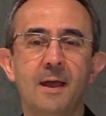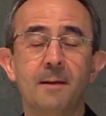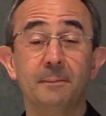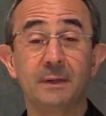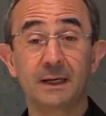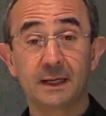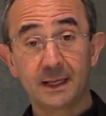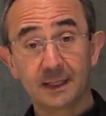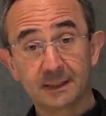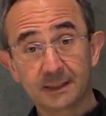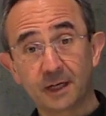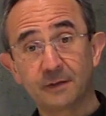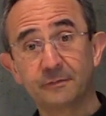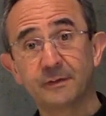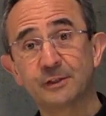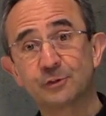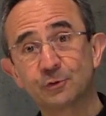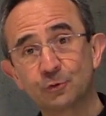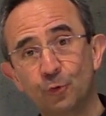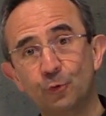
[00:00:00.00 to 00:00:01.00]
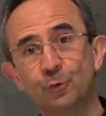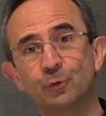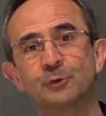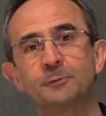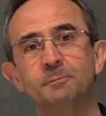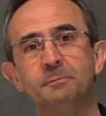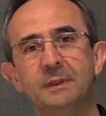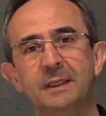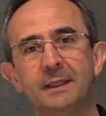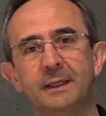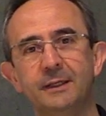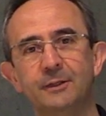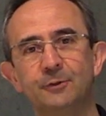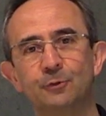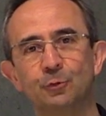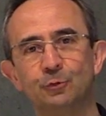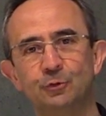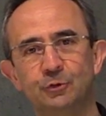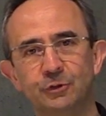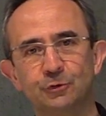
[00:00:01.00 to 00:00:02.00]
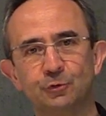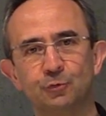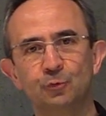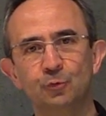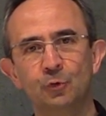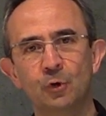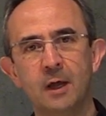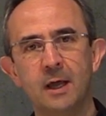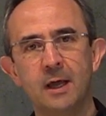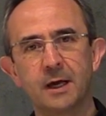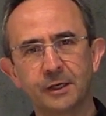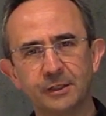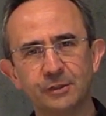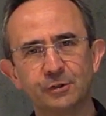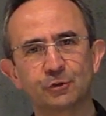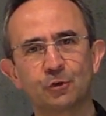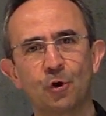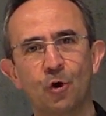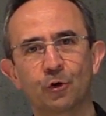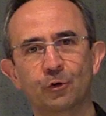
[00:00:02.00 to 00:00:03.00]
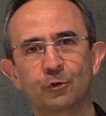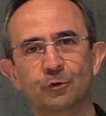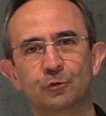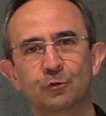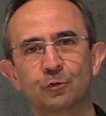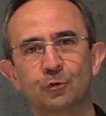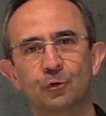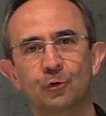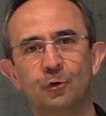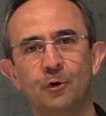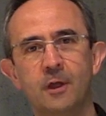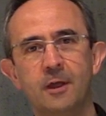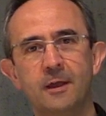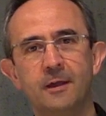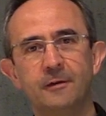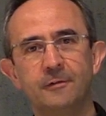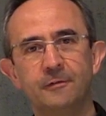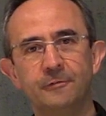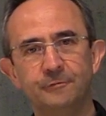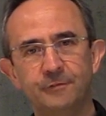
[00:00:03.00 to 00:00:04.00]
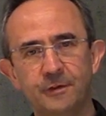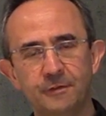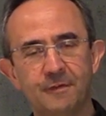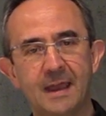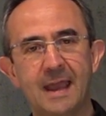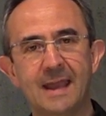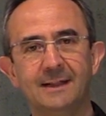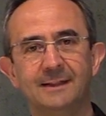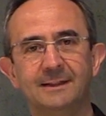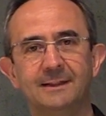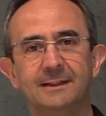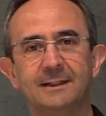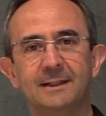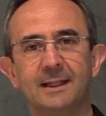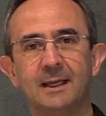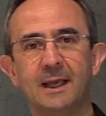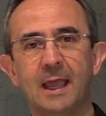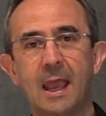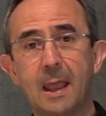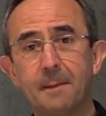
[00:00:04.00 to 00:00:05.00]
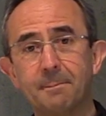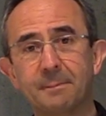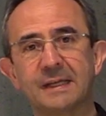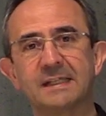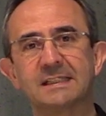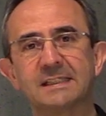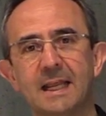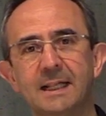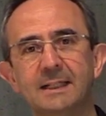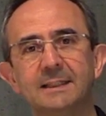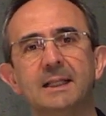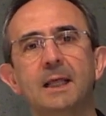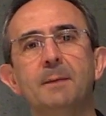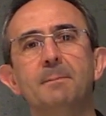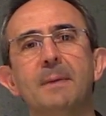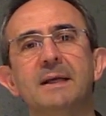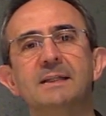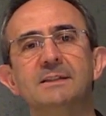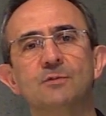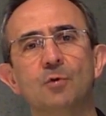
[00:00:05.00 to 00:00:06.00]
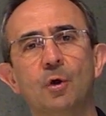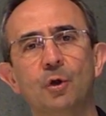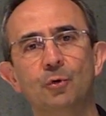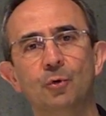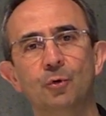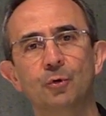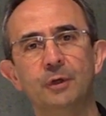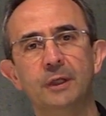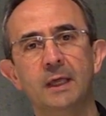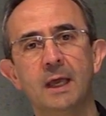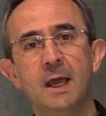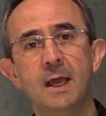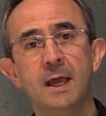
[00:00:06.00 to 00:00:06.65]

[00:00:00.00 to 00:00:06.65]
perché attraverso lo Spirito Gesù risorto, vivente, è presente in mezzo a noi,